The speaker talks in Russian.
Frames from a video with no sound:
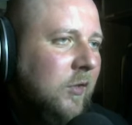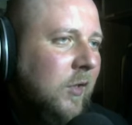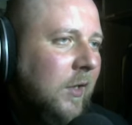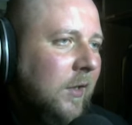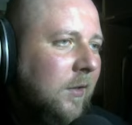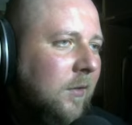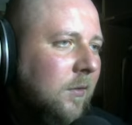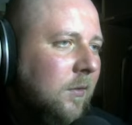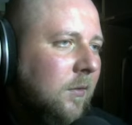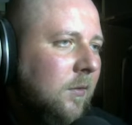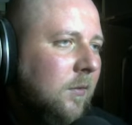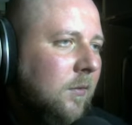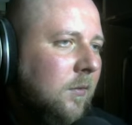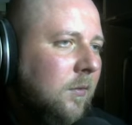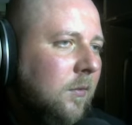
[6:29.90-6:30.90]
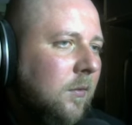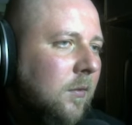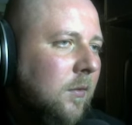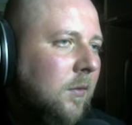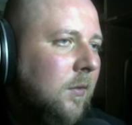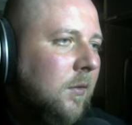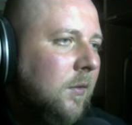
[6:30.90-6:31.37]
не зря.
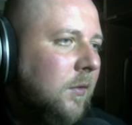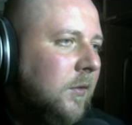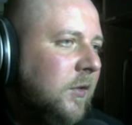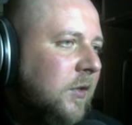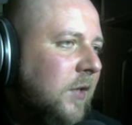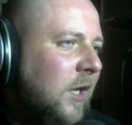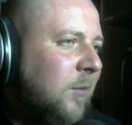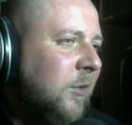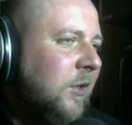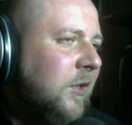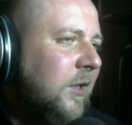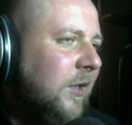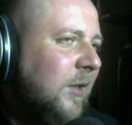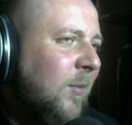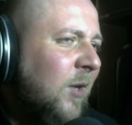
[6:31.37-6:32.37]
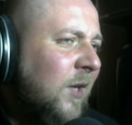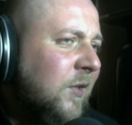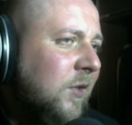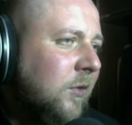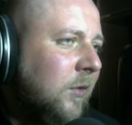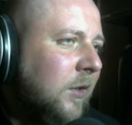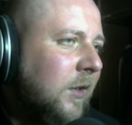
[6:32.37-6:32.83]
Как бы до нее добраться